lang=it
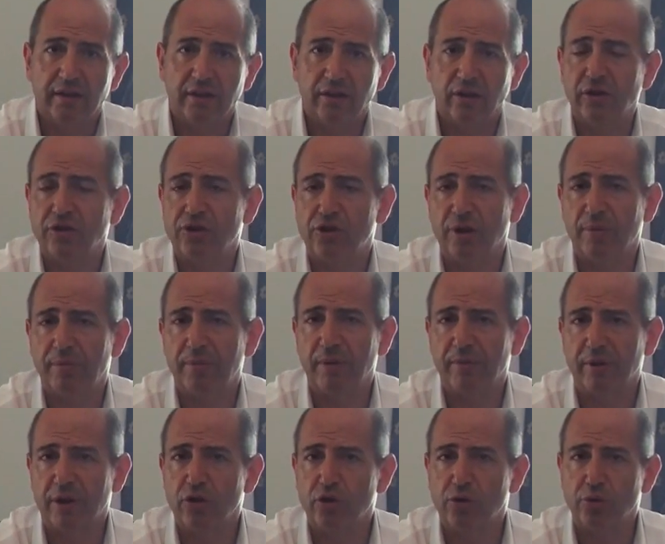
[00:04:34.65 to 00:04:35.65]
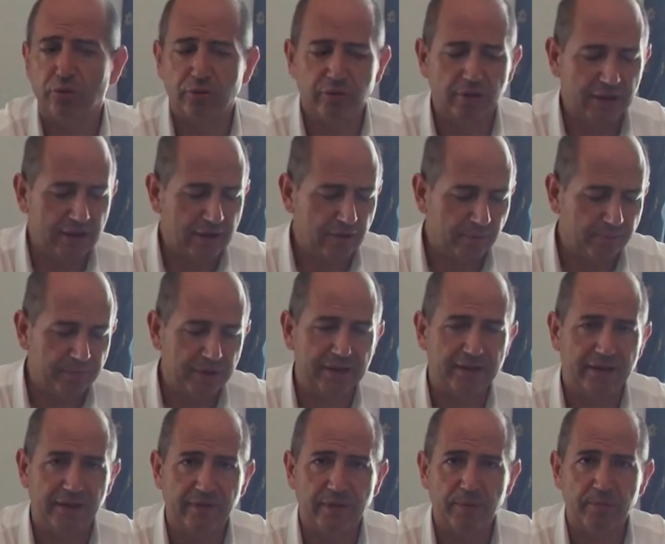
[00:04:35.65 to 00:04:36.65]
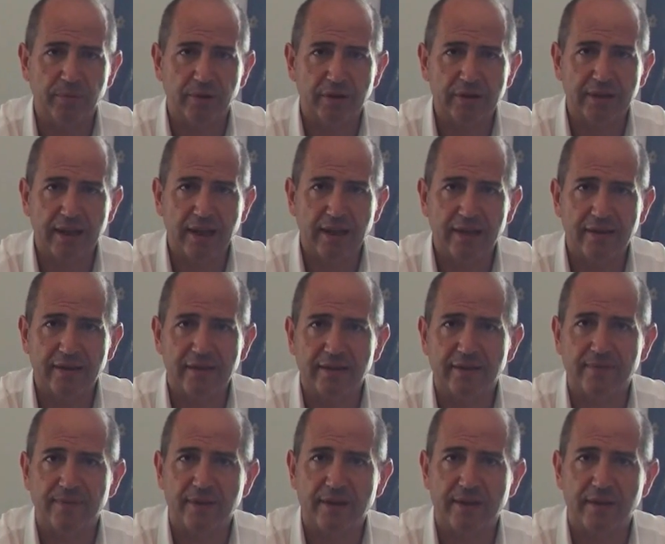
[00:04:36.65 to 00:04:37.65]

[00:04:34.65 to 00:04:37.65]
Oggi abbiamo raggiunto degli obiettivi importanti,